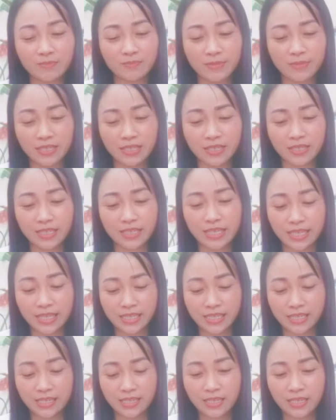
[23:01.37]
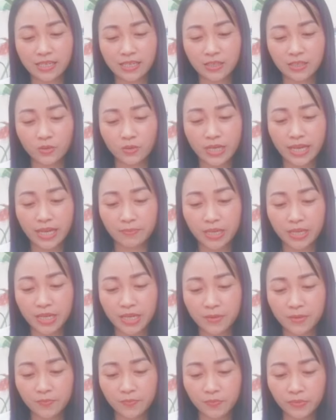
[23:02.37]
cho mình những cái giá trị rất là tốt đẹp
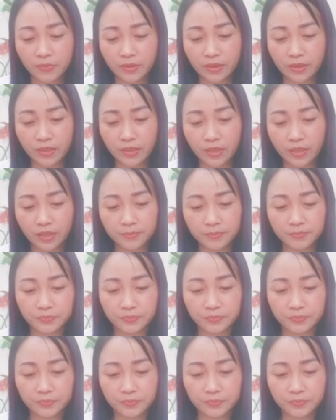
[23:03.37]
đây đó